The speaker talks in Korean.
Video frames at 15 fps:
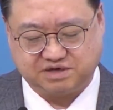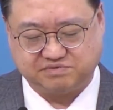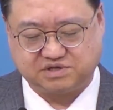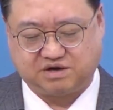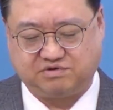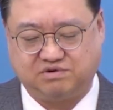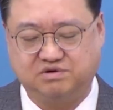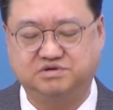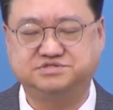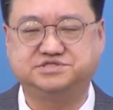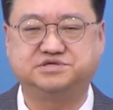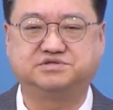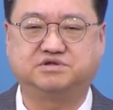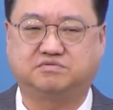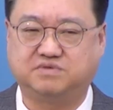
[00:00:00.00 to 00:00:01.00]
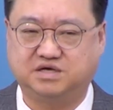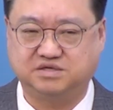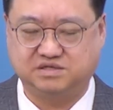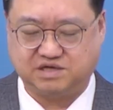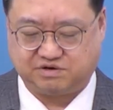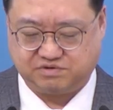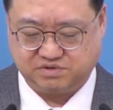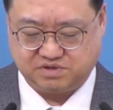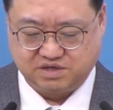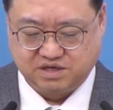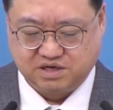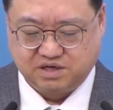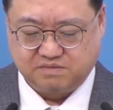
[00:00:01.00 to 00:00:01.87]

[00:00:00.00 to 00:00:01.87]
때보다 훨씬 더 많이 나온